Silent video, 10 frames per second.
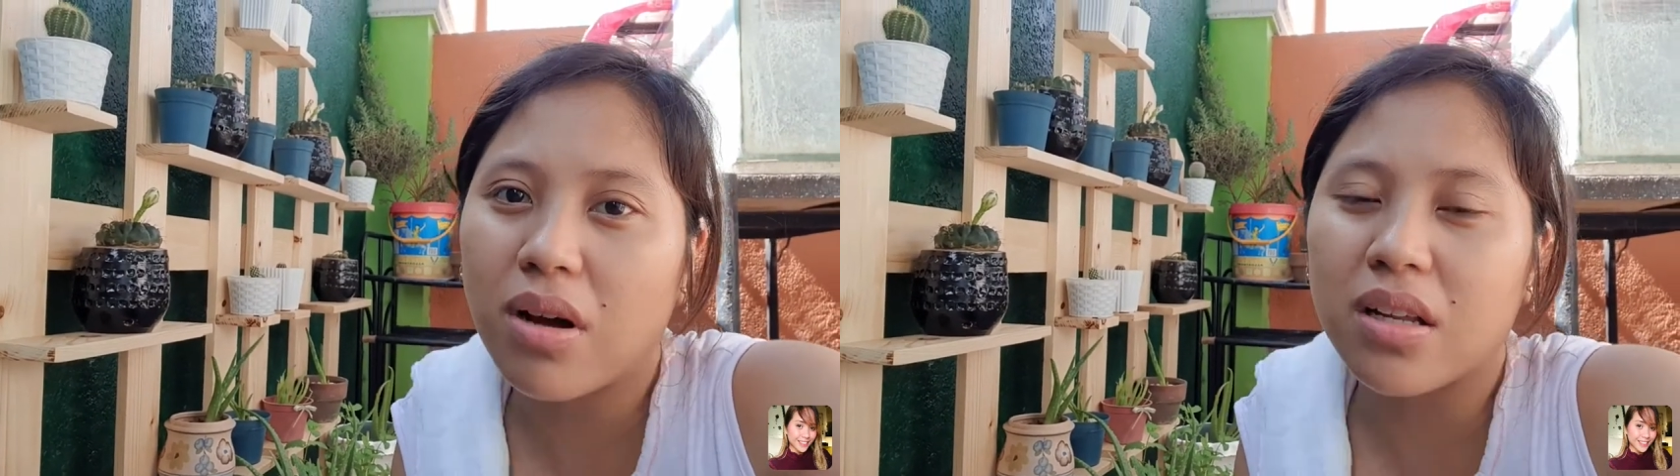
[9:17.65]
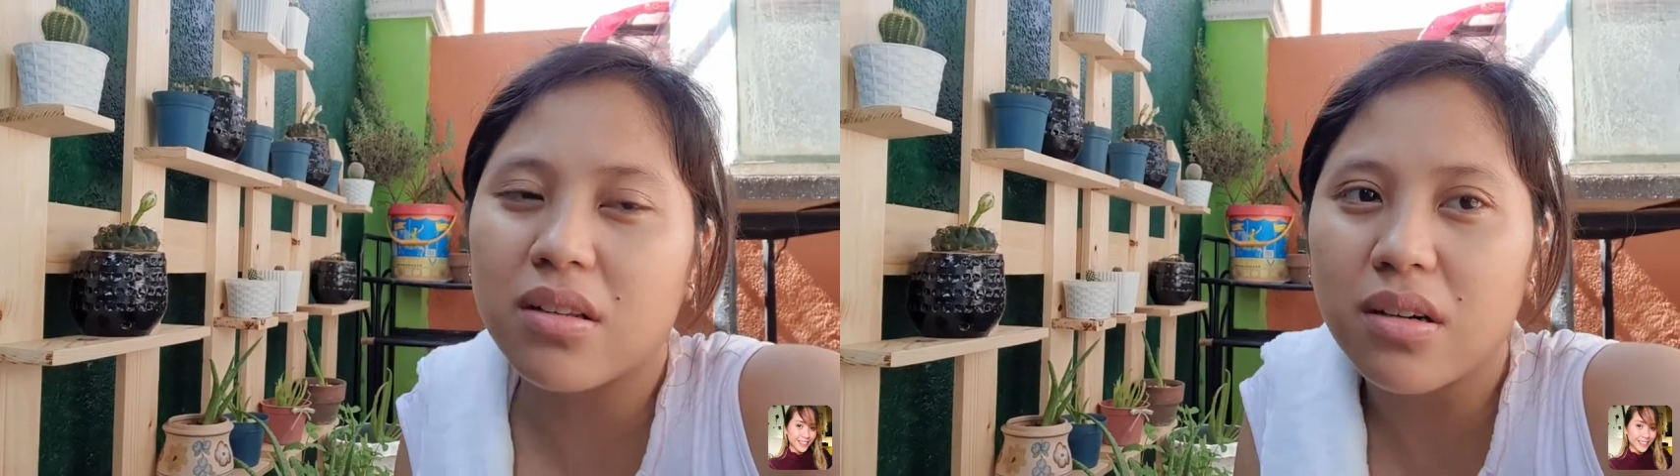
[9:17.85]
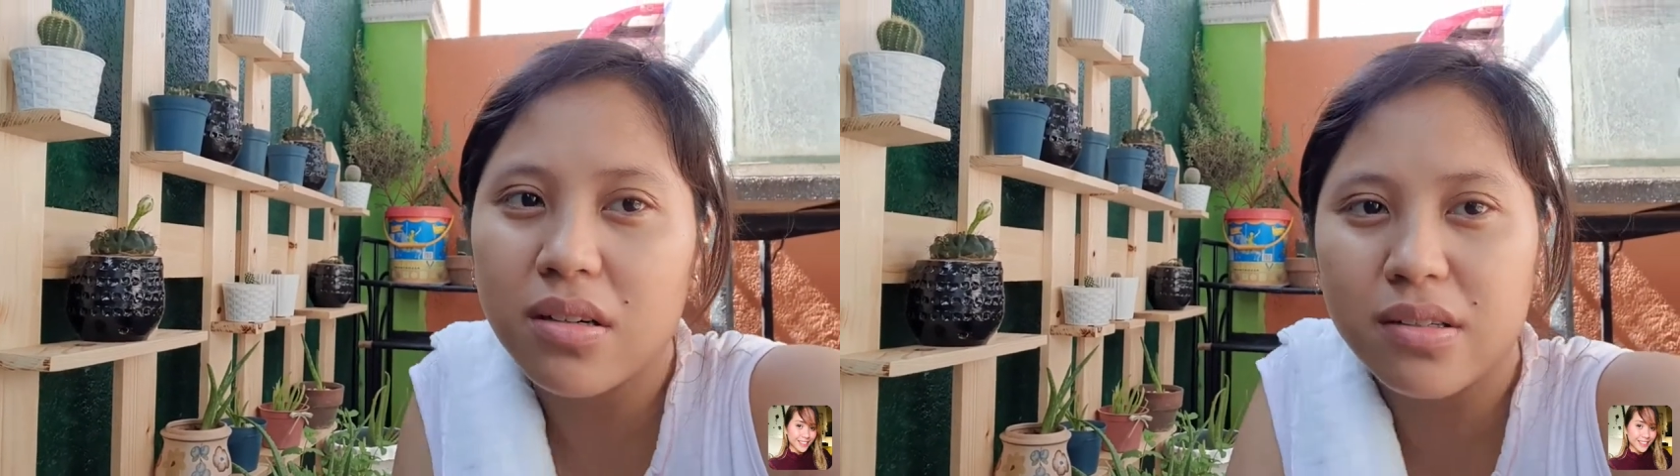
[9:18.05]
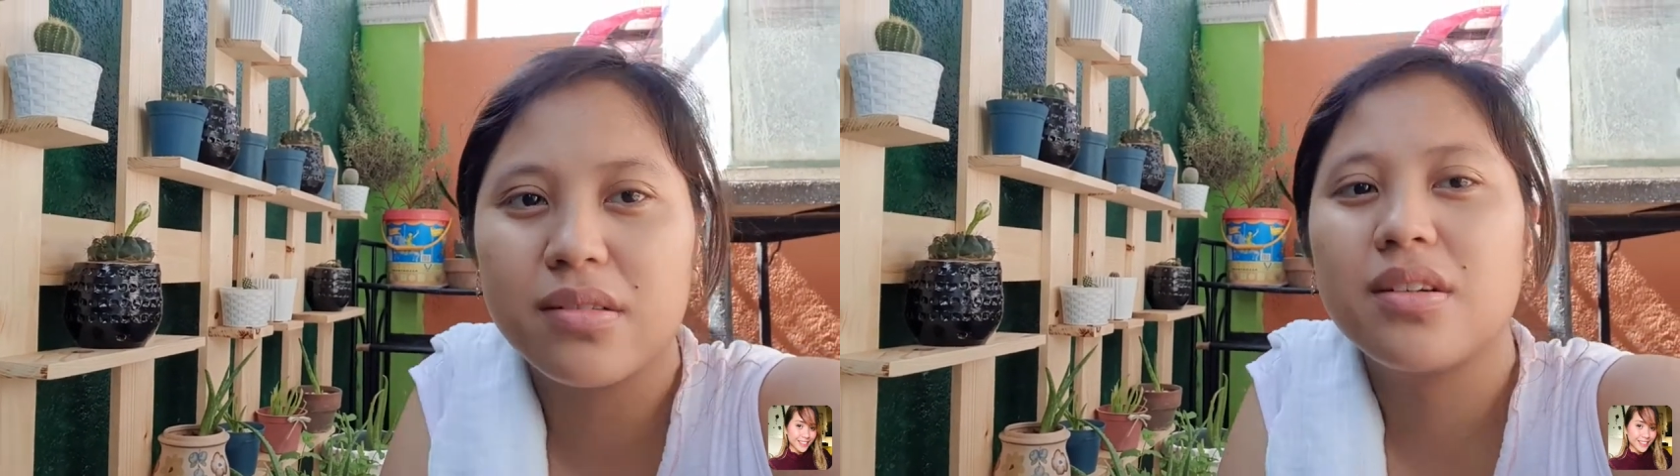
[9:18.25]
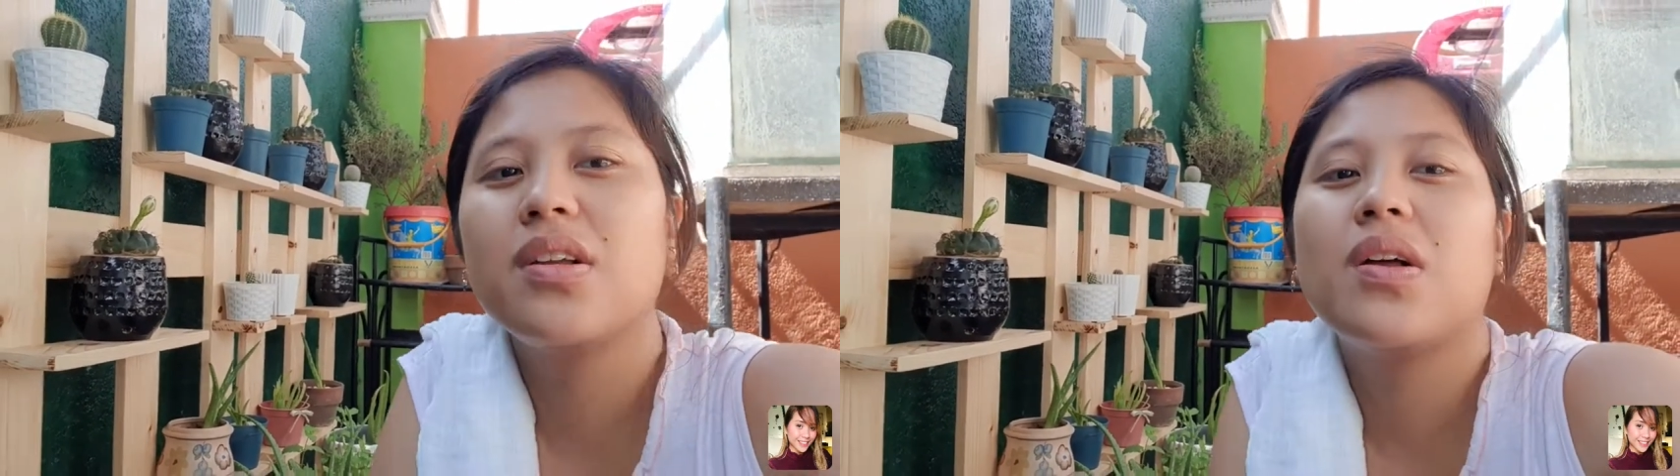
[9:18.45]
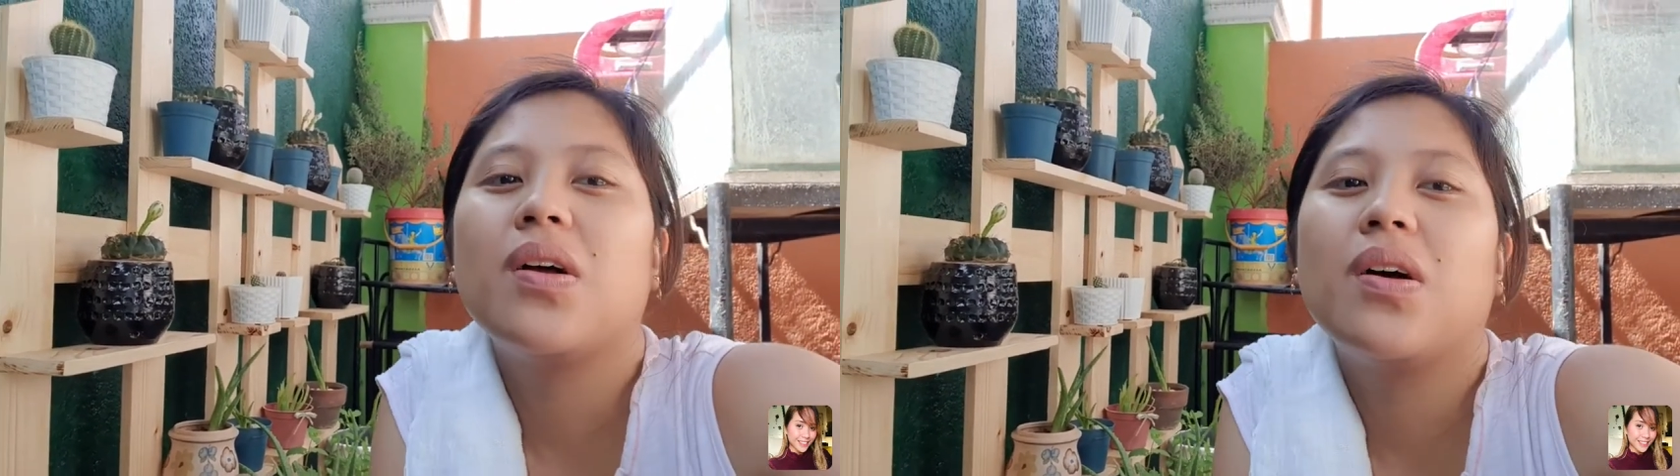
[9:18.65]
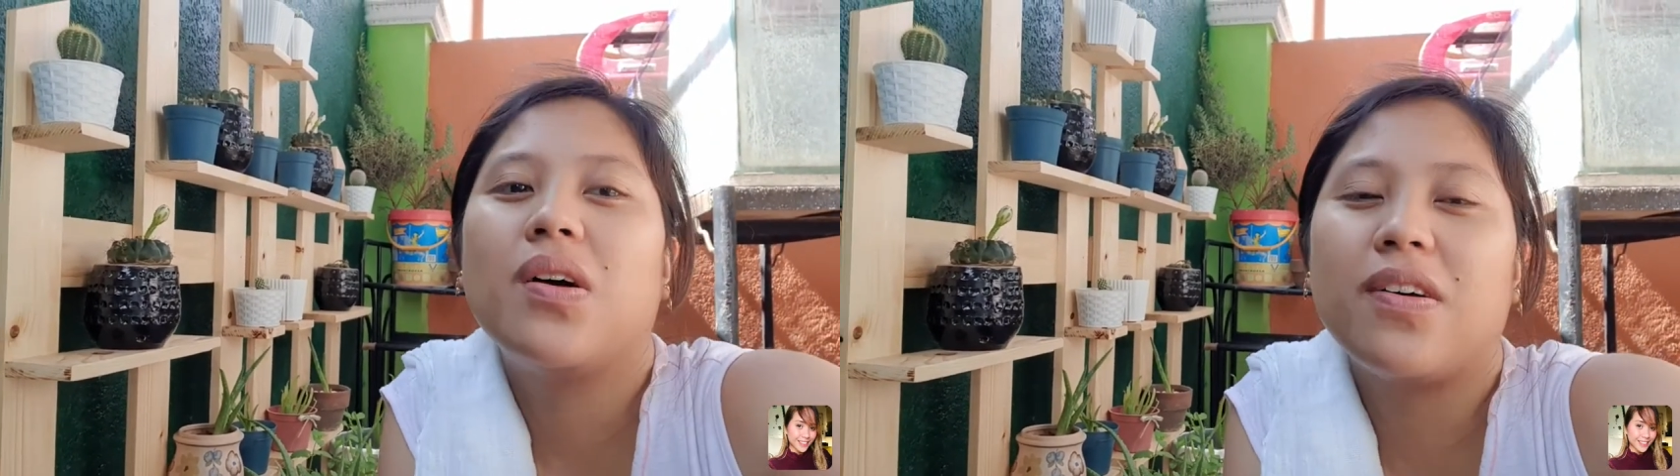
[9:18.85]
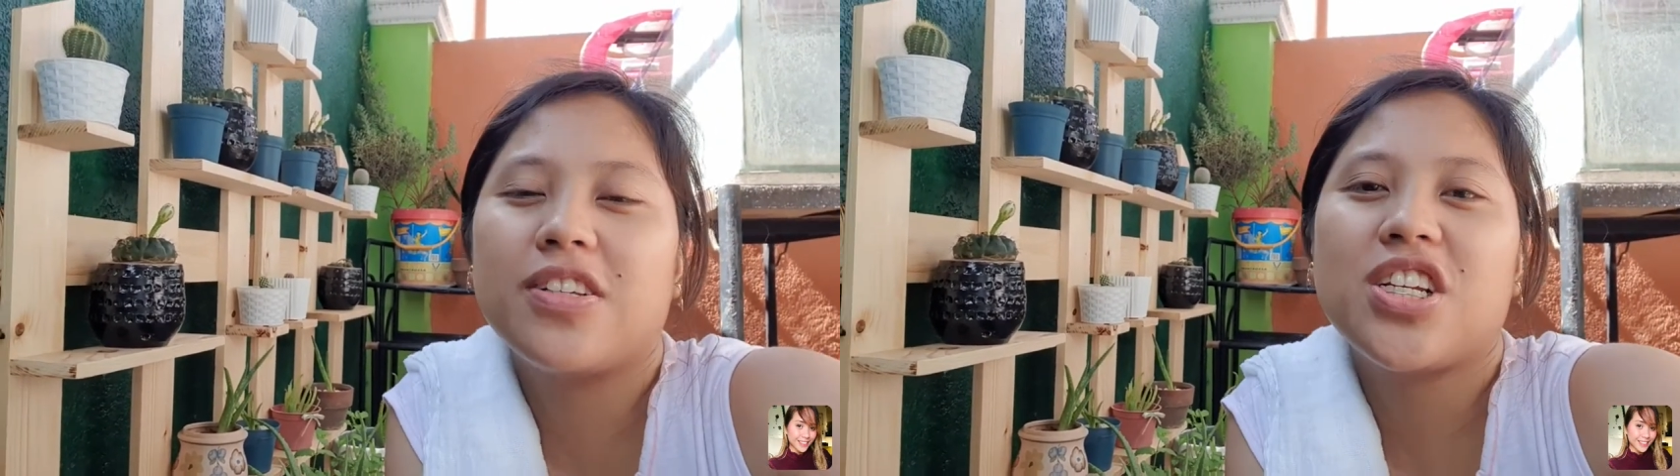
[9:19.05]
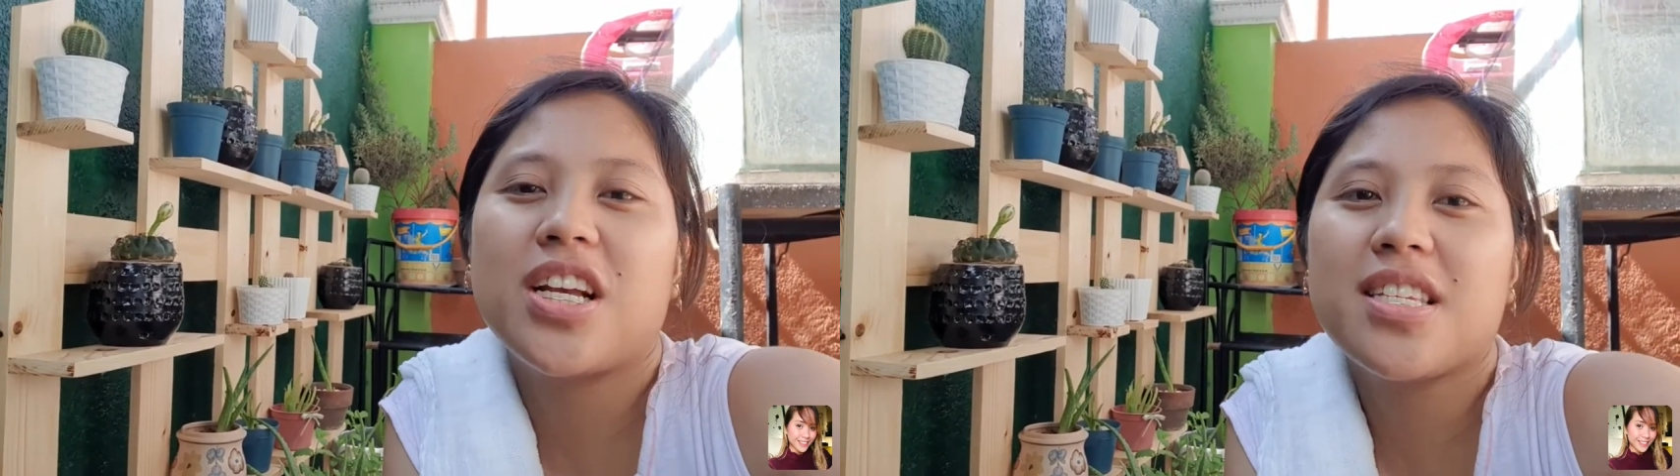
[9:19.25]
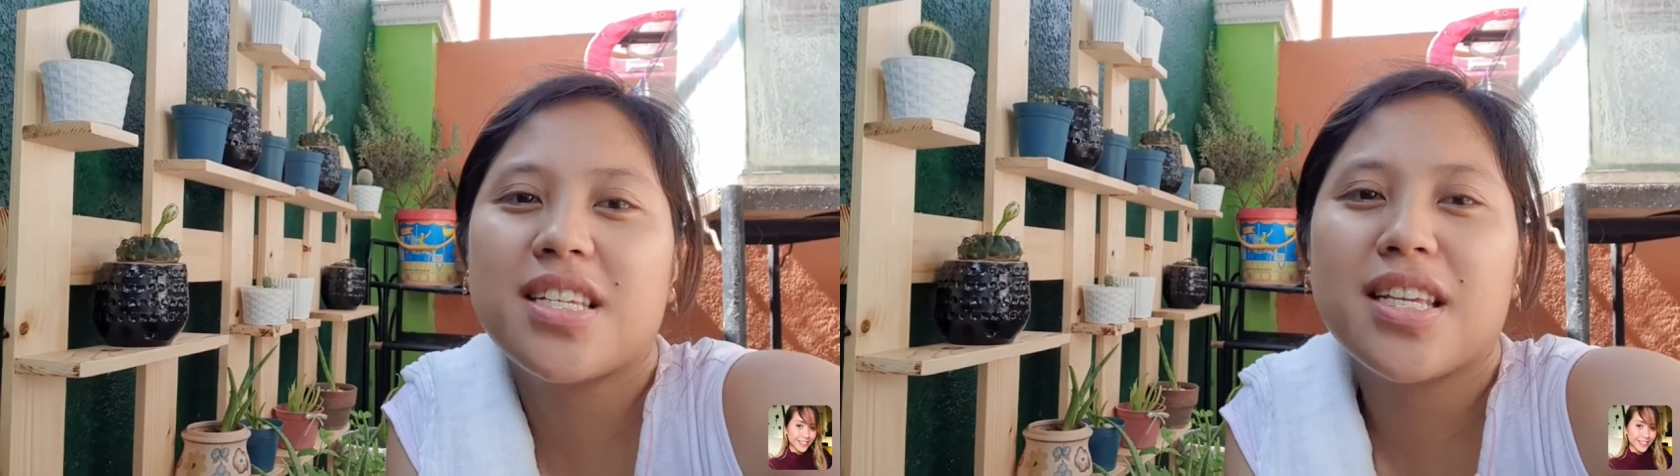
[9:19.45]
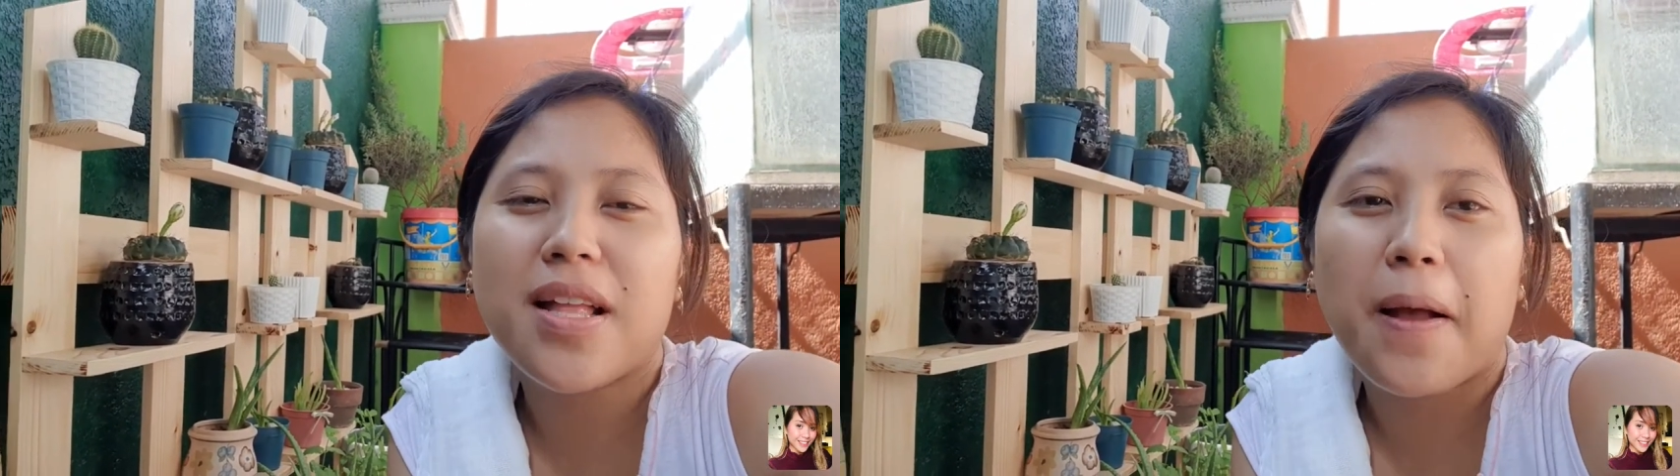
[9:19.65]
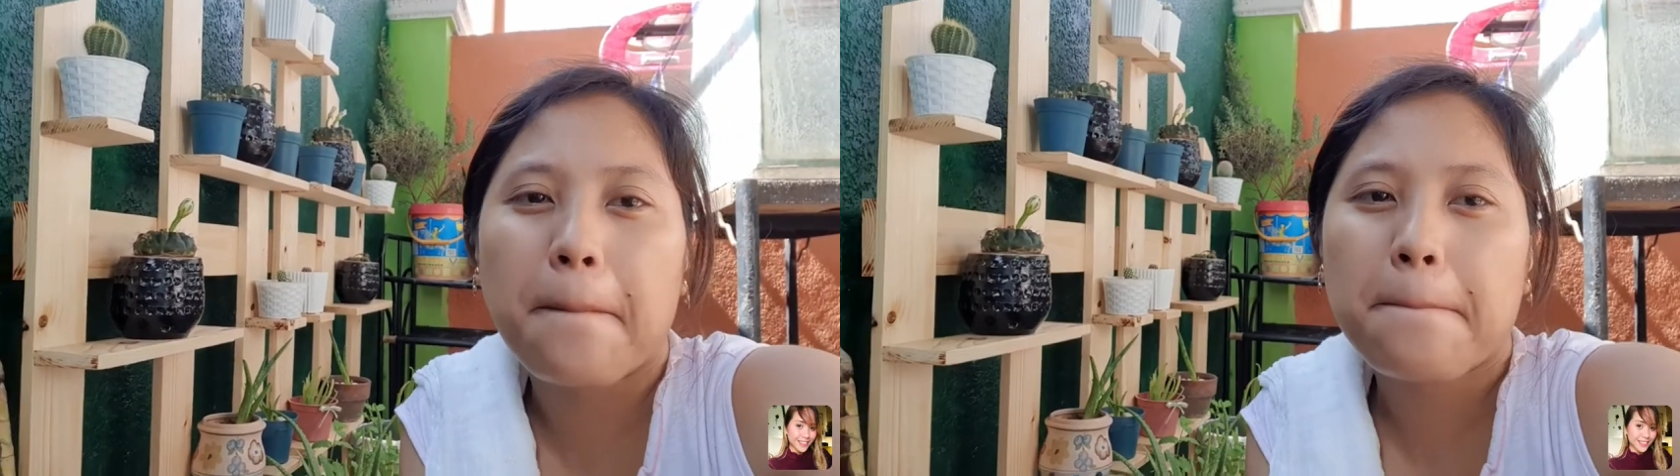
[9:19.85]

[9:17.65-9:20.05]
Ganun. O, oh, siya. Sige na.